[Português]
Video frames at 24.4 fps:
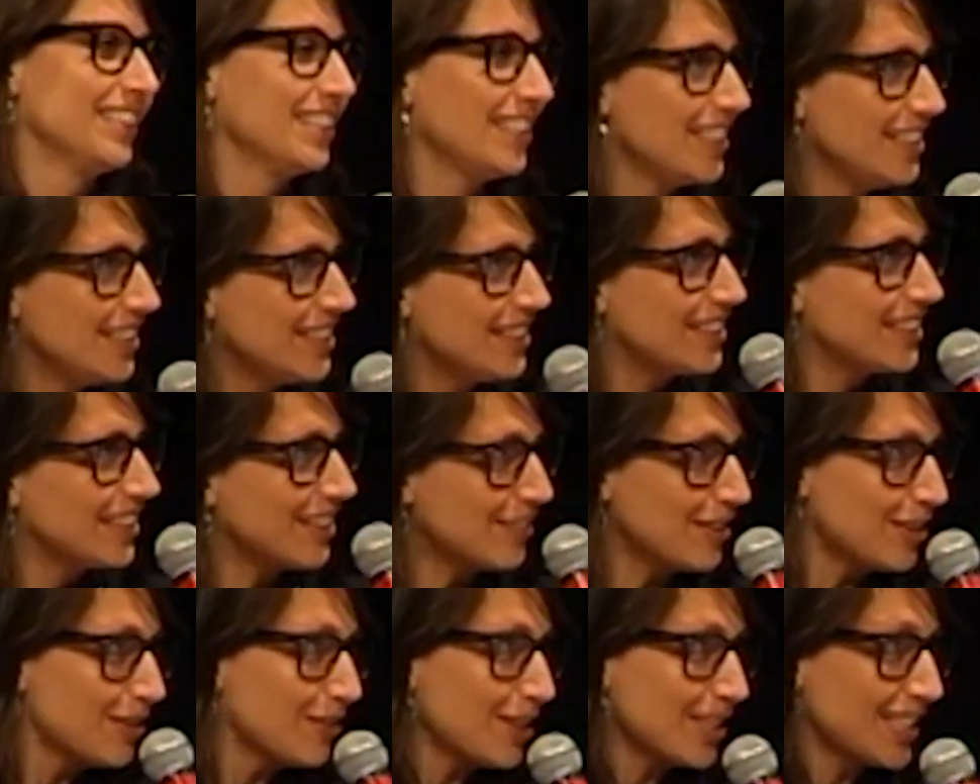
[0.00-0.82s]
E
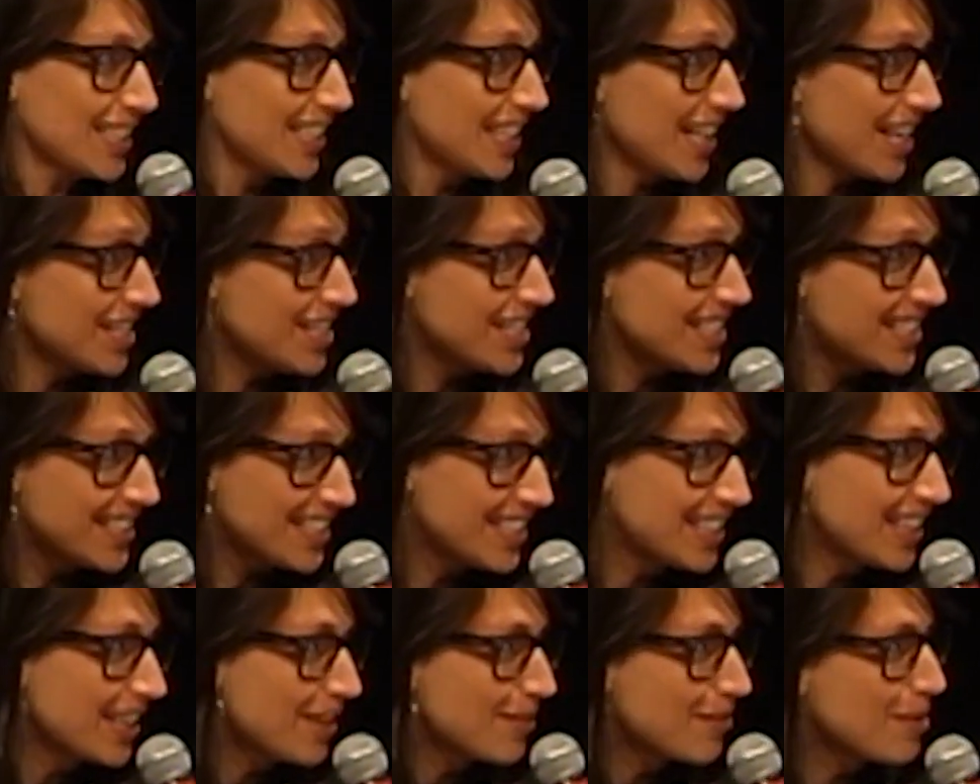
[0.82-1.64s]
estava numa
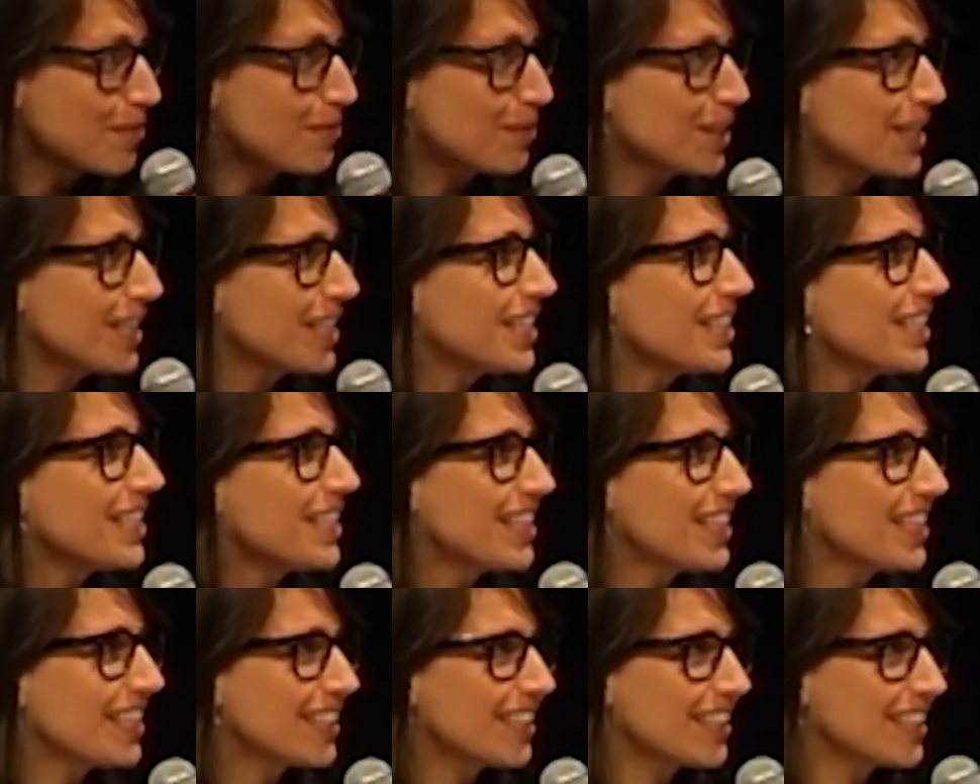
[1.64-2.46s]
cidadezinha bem
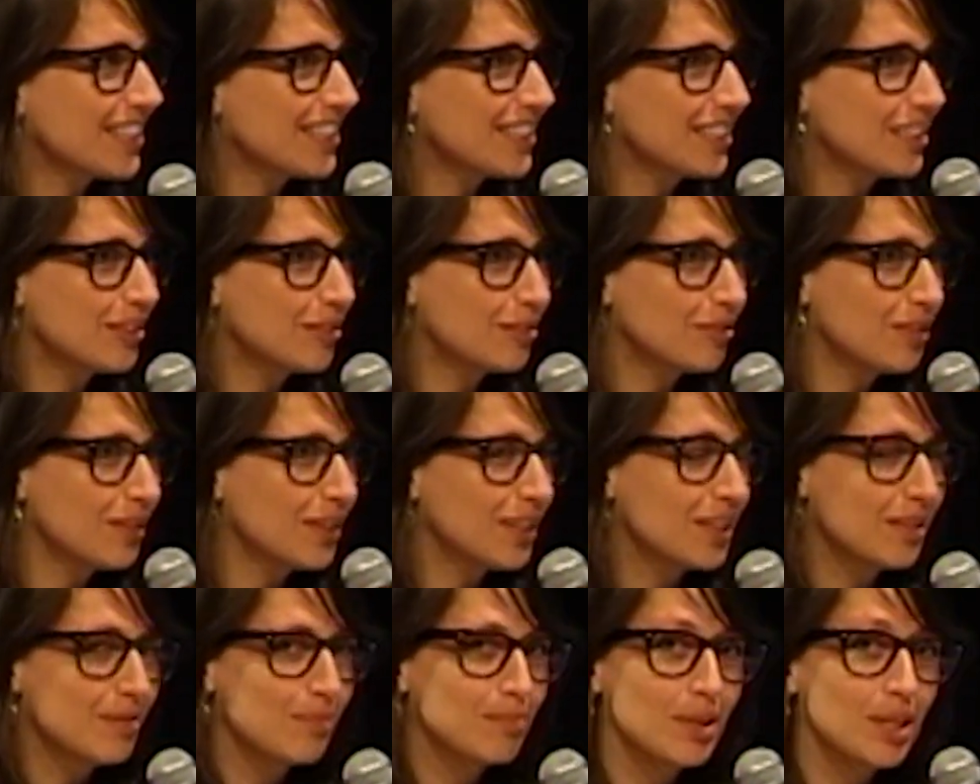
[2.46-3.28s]
pequenininha e eu
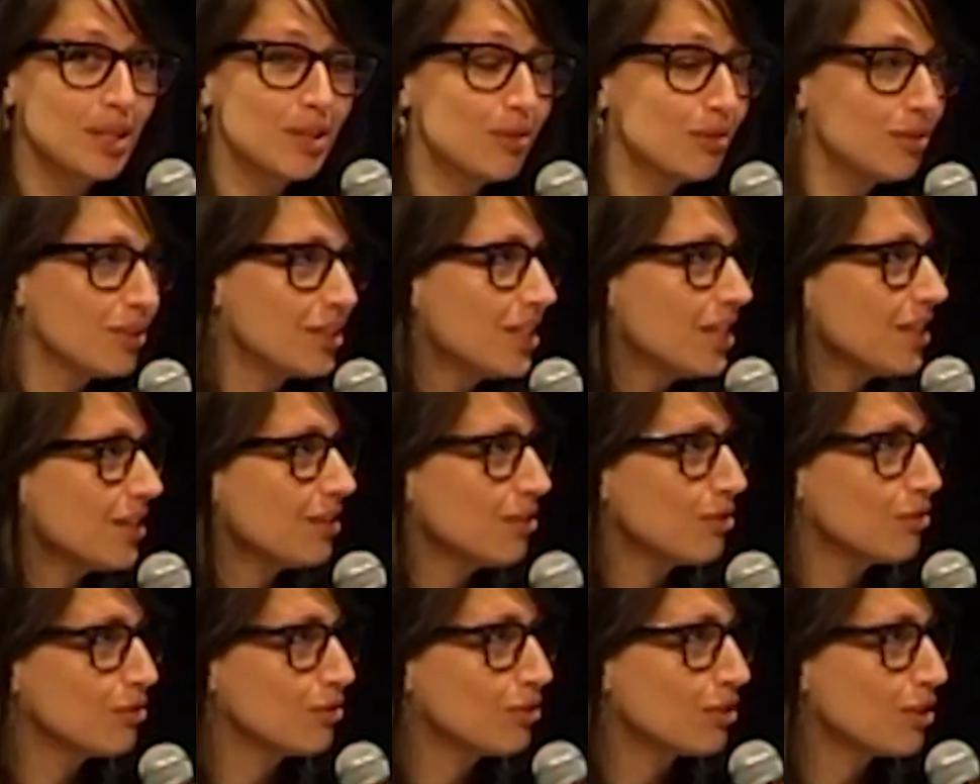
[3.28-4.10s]
falei, meu
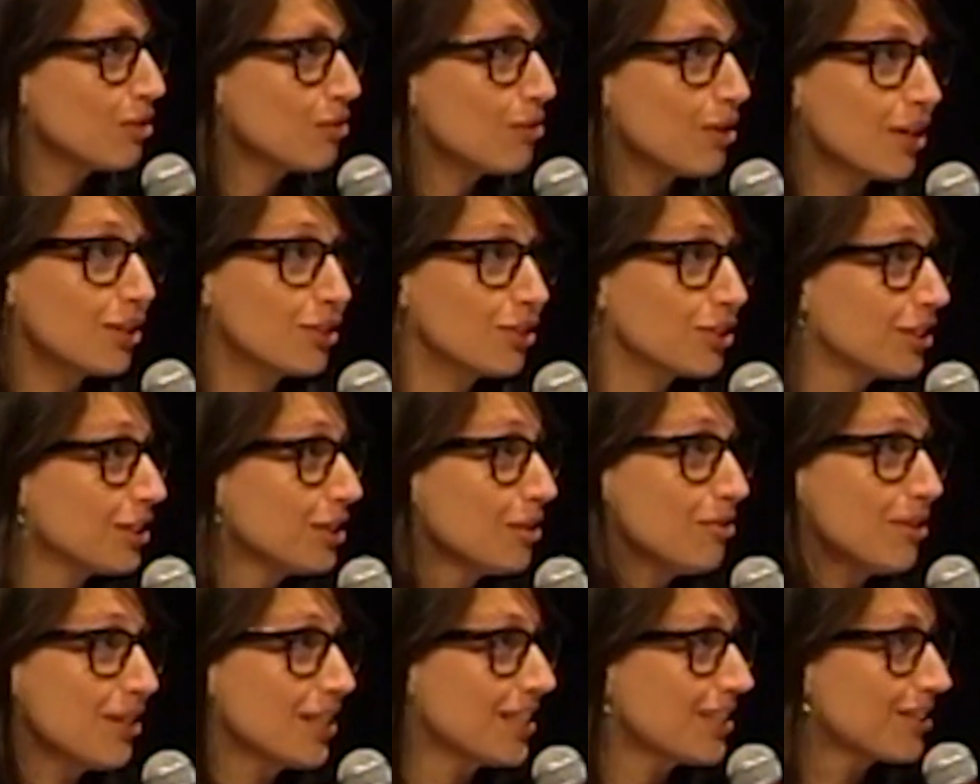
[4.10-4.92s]
Deus, eu acho que
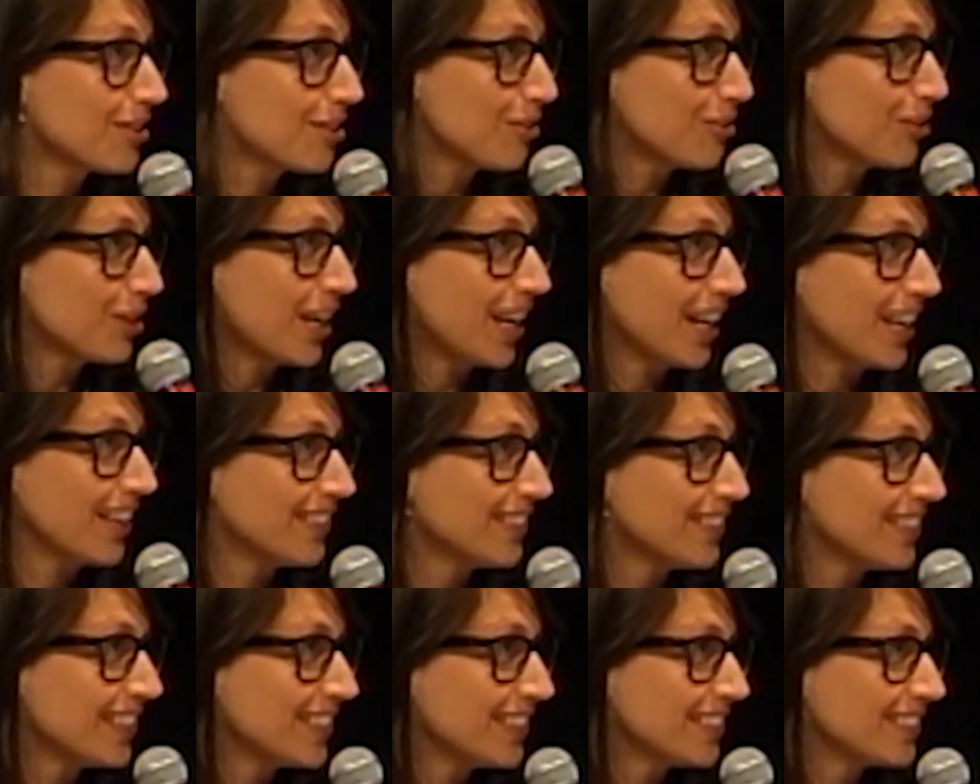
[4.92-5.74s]
não é isso que eu
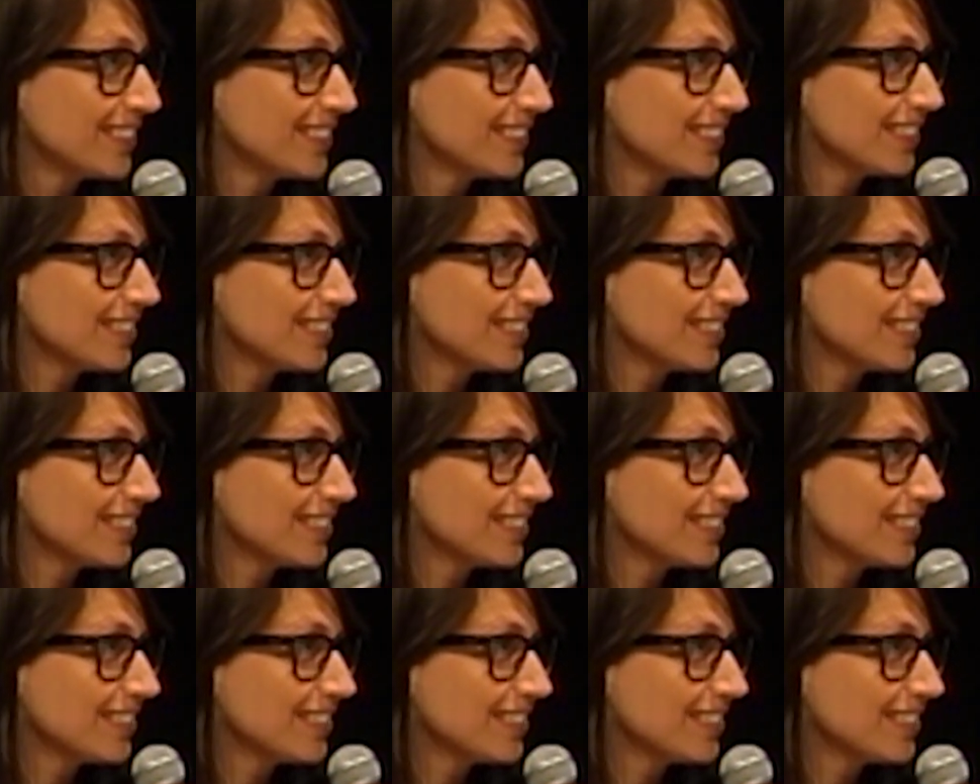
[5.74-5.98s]
quero, né?